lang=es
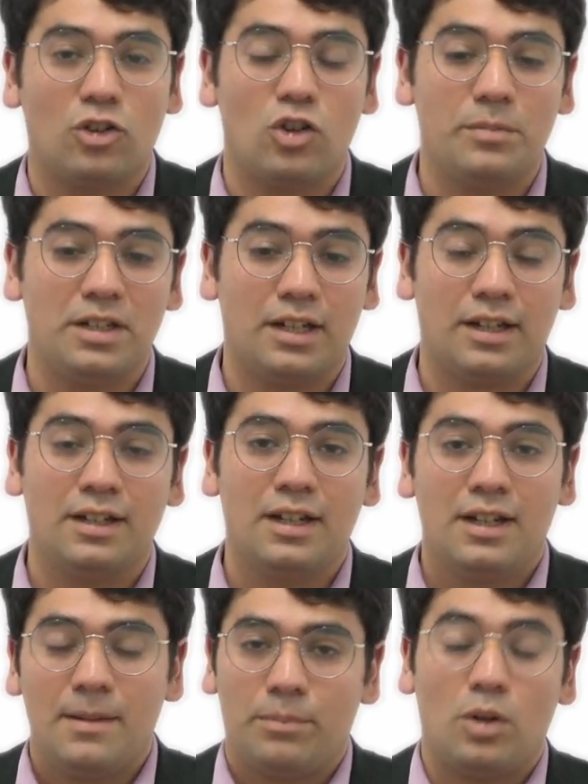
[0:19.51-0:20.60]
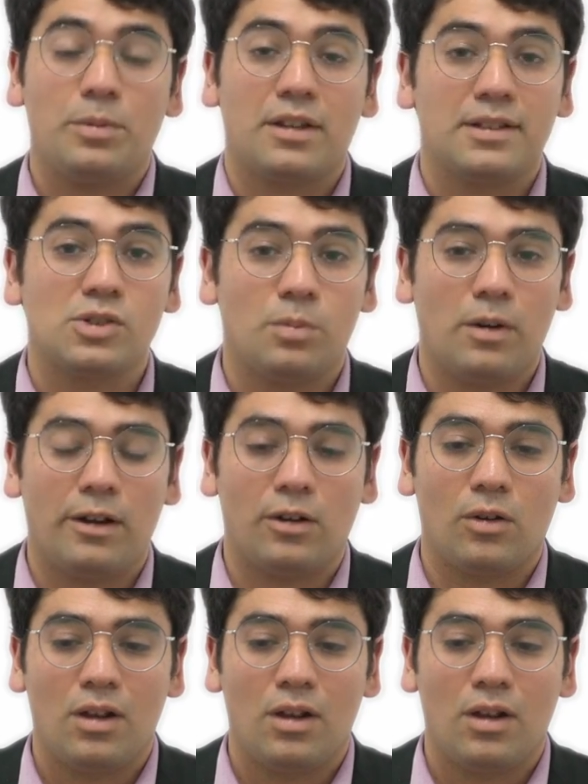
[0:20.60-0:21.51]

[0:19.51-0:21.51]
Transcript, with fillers: económicas propias de su pueblo.